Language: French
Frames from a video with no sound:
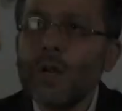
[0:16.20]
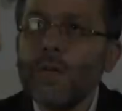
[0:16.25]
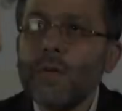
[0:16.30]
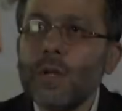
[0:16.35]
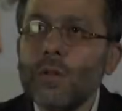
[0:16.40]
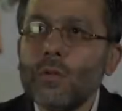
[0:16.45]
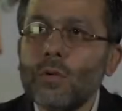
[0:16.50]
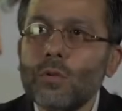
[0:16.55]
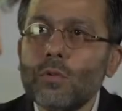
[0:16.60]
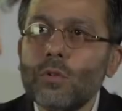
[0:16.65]

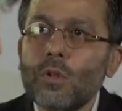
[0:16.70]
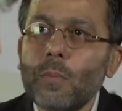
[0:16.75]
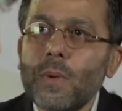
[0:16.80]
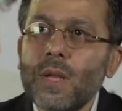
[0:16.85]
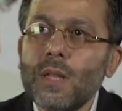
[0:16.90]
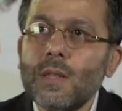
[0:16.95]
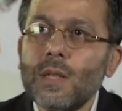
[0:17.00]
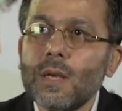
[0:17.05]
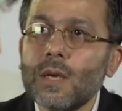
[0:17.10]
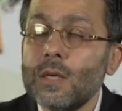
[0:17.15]
travaille dans le
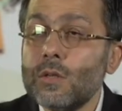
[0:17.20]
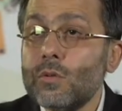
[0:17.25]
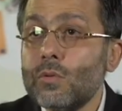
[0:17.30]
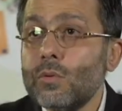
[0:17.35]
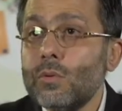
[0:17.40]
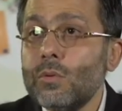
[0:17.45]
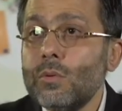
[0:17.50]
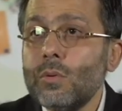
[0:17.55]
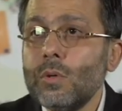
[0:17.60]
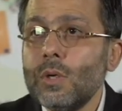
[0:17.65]
domaine des
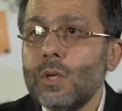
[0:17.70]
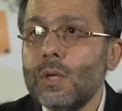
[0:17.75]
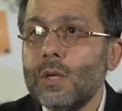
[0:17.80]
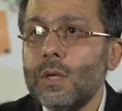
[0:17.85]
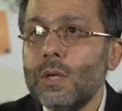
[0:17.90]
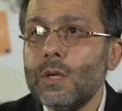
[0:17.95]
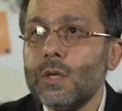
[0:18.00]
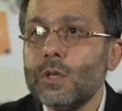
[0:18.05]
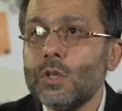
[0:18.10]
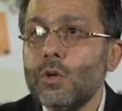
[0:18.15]
réseaux
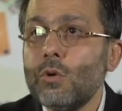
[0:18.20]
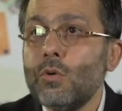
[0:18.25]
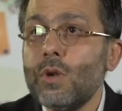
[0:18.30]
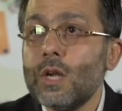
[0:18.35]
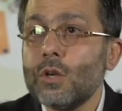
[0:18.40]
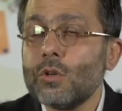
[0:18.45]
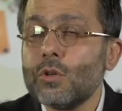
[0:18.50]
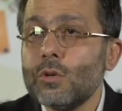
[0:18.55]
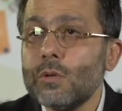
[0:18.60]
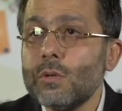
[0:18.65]
et j'ai
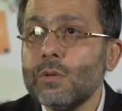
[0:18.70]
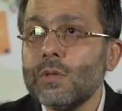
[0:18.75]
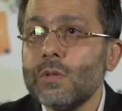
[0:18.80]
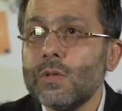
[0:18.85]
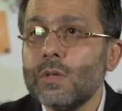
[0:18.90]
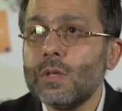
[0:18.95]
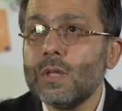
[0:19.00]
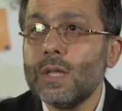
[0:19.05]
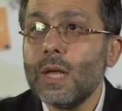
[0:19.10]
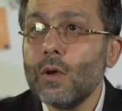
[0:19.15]
eu la
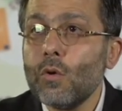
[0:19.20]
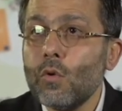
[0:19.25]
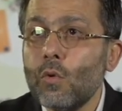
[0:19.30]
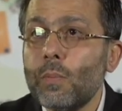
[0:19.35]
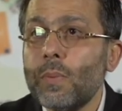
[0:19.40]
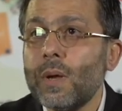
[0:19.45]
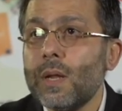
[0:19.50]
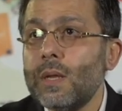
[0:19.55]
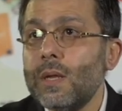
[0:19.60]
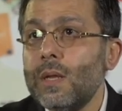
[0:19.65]
chance
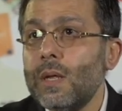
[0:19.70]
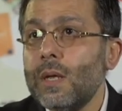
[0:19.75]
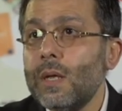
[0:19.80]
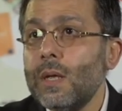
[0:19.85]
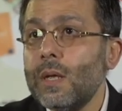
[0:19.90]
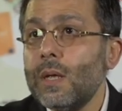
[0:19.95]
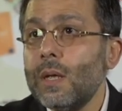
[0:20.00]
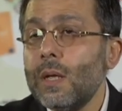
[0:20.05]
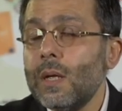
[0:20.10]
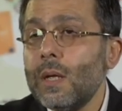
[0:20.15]

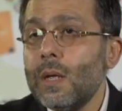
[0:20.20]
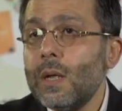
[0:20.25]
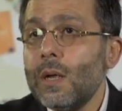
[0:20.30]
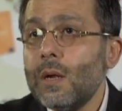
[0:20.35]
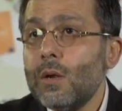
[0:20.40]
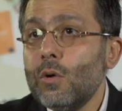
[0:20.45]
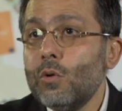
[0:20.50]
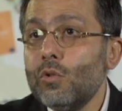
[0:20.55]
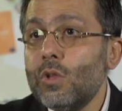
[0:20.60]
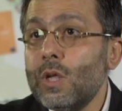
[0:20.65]
d'accompagner
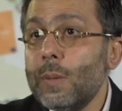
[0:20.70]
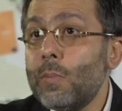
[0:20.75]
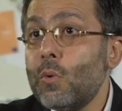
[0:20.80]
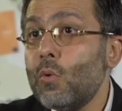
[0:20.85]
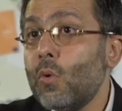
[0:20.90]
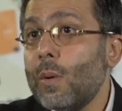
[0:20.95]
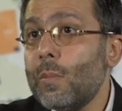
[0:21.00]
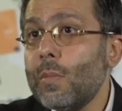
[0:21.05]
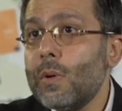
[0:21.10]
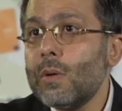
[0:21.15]
le
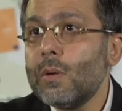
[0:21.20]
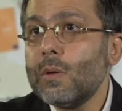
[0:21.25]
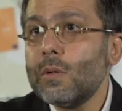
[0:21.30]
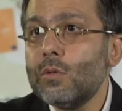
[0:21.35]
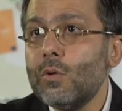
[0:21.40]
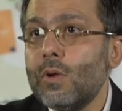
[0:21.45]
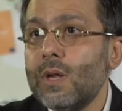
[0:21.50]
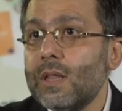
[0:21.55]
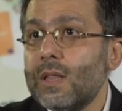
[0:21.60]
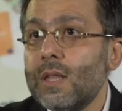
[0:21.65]

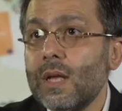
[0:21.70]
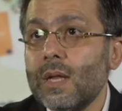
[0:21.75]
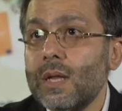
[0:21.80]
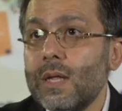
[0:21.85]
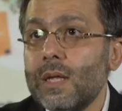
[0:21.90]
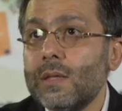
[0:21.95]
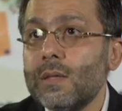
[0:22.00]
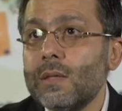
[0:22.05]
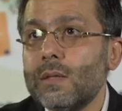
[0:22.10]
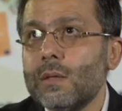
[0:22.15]
déploiement de
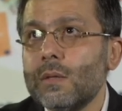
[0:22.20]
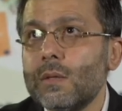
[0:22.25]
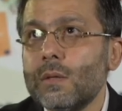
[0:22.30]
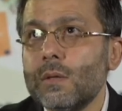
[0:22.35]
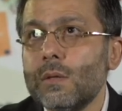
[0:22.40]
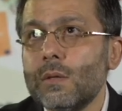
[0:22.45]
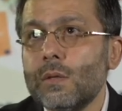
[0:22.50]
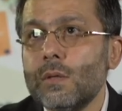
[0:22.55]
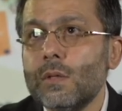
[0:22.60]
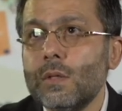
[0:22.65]
l'Internet,
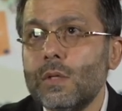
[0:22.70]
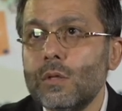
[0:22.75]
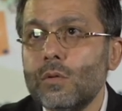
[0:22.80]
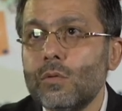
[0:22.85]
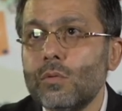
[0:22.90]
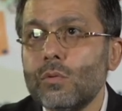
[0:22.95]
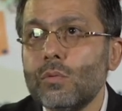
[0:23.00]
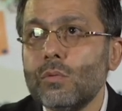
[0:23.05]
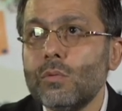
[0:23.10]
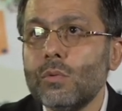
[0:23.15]
euh,
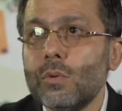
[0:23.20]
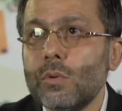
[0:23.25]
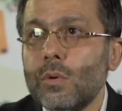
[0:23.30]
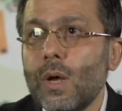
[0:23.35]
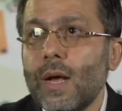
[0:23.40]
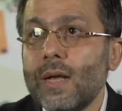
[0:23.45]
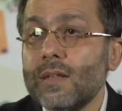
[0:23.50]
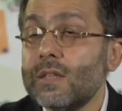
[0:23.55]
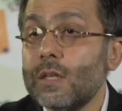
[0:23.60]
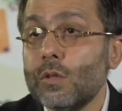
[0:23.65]

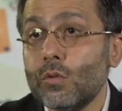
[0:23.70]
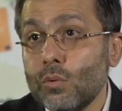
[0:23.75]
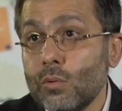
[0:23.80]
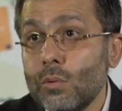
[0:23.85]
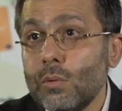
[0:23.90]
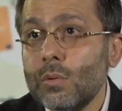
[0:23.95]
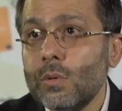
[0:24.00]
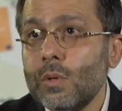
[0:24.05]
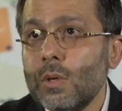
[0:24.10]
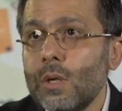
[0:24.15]
disons, euh, assez
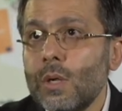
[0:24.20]
tôt.